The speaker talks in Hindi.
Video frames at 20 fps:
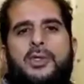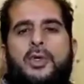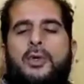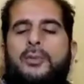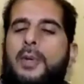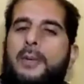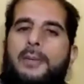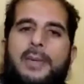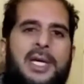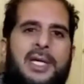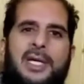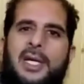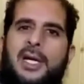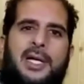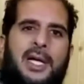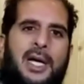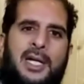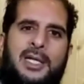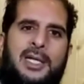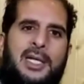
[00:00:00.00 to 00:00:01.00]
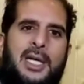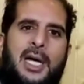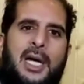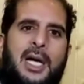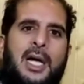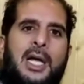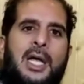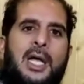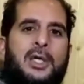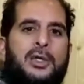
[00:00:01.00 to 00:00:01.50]
पाँच सौ रुपया महीना डाल दिया
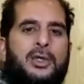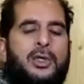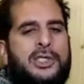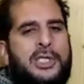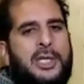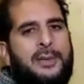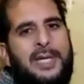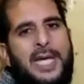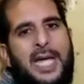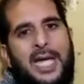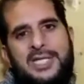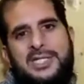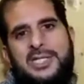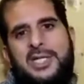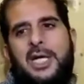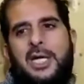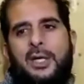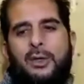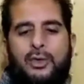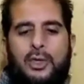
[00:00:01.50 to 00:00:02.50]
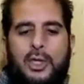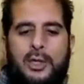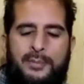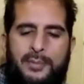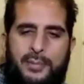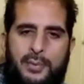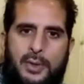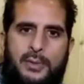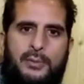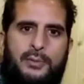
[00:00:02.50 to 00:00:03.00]
तो जब गैस के लिए उनका
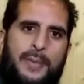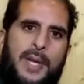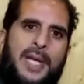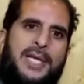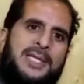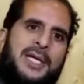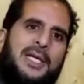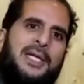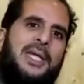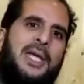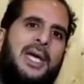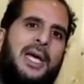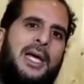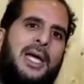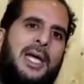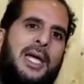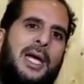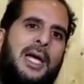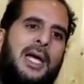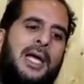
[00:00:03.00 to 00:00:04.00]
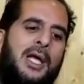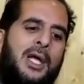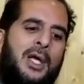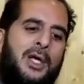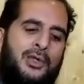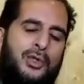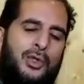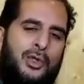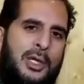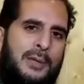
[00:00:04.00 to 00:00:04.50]
पैसा दिया गया
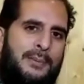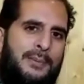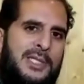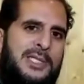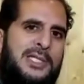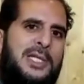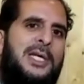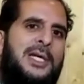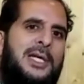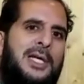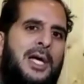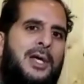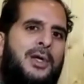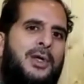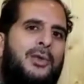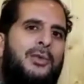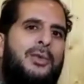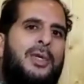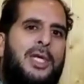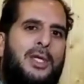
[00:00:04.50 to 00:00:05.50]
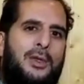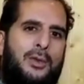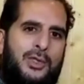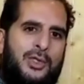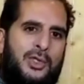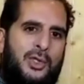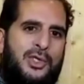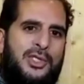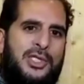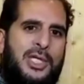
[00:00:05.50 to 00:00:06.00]
तो ये बिजली का क्यों नहीं
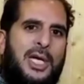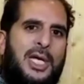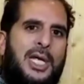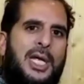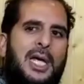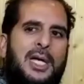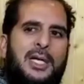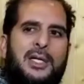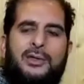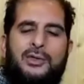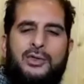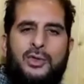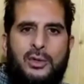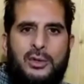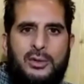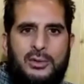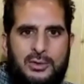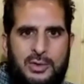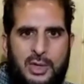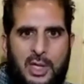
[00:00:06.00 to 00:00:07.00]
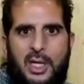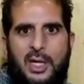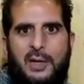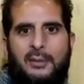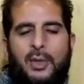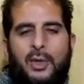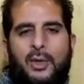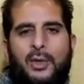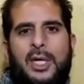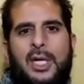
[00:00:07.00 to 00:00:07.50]
कुछ सोचा गया कि जो
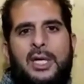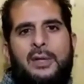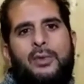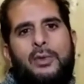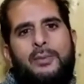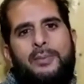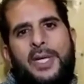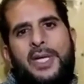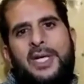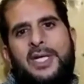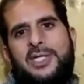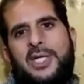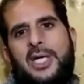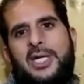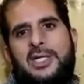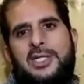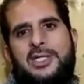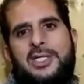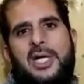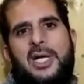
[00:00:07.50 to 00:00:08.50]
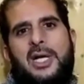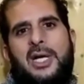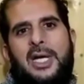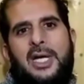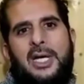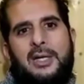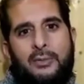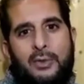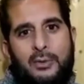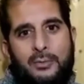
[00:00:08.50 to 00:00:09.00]
आम लोग हैं वो परेशानी झेल
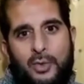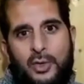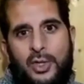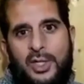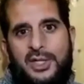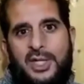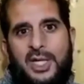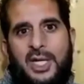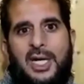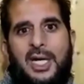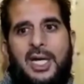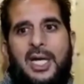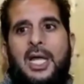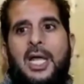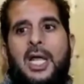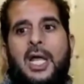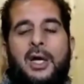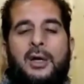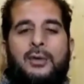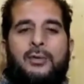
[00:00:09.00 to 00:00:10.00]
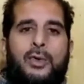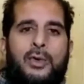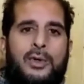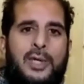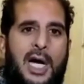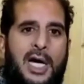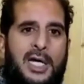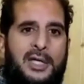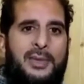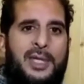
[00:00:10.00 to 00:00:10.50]
रहे हैं वो भुगत रहे हैं वो
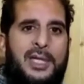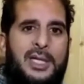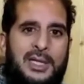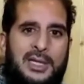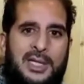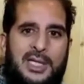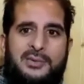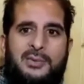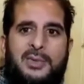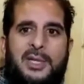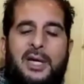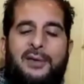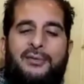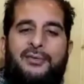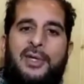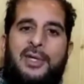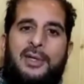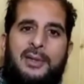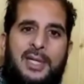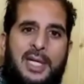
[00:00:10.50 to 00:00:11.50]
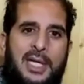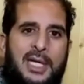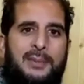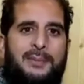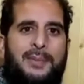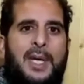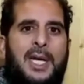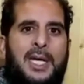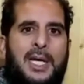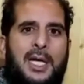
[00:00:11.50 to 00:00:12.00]
आठ महीना दस महीना फी नहीं
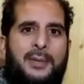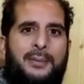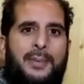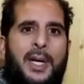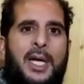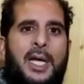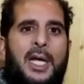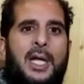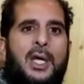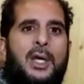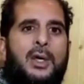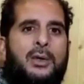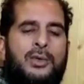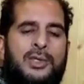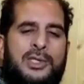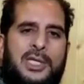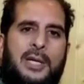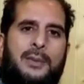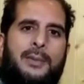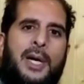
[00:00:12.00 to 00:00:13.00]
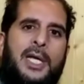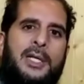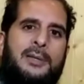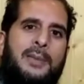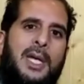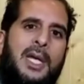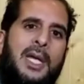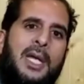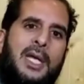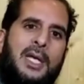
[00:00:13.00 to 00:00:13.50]
पे कर पाए उसके बाद
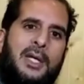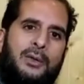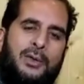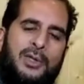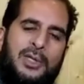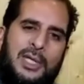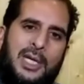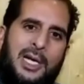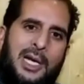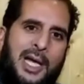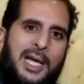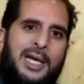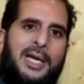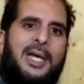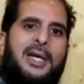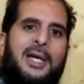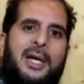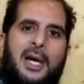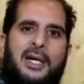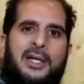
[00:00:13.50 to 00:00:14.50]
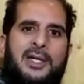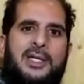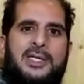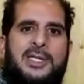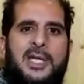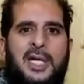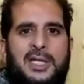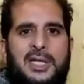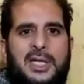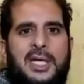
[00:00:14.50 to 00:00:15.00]
में उनकी लाइनें काट दी
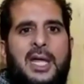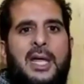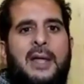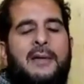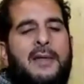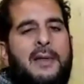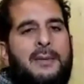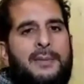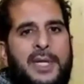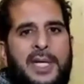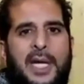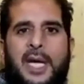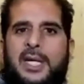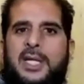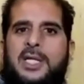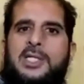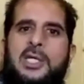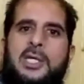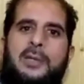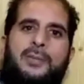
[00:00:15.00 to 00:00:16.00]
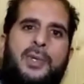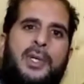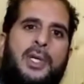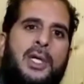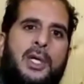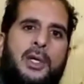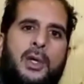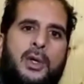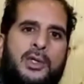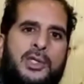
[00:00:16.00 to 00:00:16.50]
जाती हैं बिना किसी
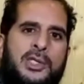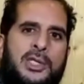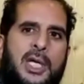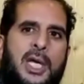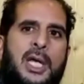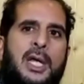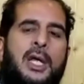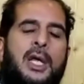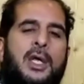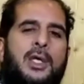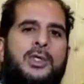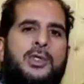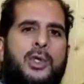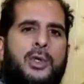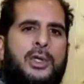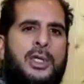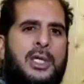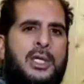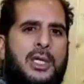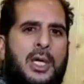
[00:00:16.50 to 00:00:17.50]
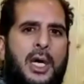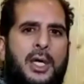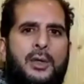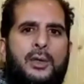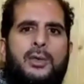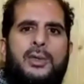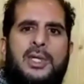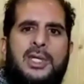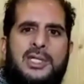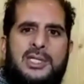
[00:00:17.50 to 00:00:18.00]
पीरियड नोट्स के जो कि
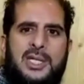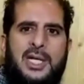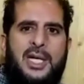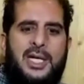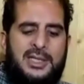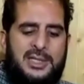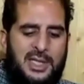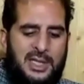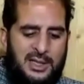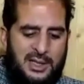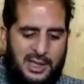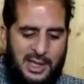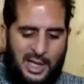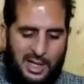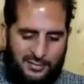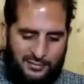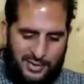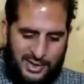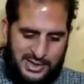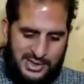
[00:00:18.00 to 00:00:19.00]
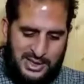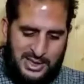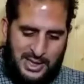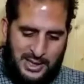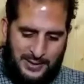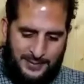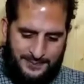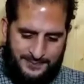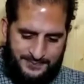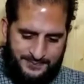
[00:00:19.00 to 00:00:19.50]
कानून की सरासर खिलाफ वर्जी
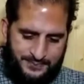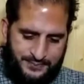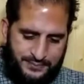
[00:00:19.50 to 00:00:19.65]
है